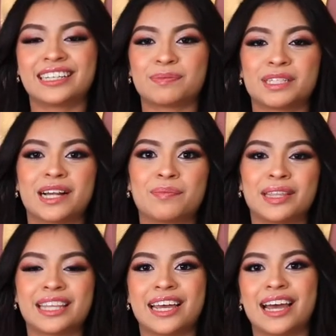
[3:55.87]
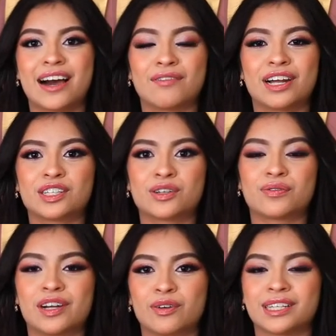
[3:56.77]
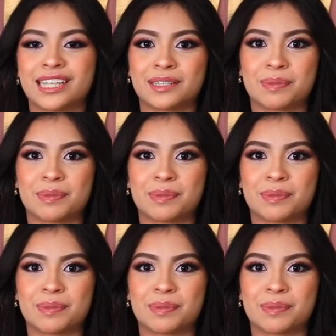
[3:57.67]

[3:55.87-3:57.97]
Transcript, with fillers: especialmente hablar sobre lo que estás